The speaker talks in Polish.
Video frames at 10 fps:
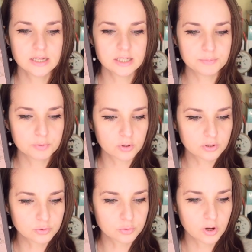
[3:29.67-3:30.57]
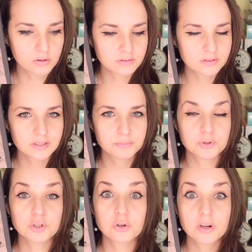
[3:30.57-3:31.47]
hipnotyzujący,
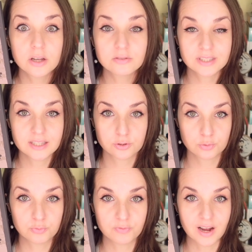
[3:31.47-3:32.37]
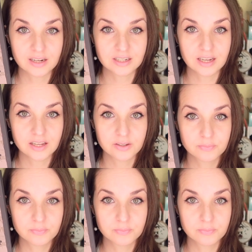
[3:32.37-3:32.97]
przyciągający naszą uwagę.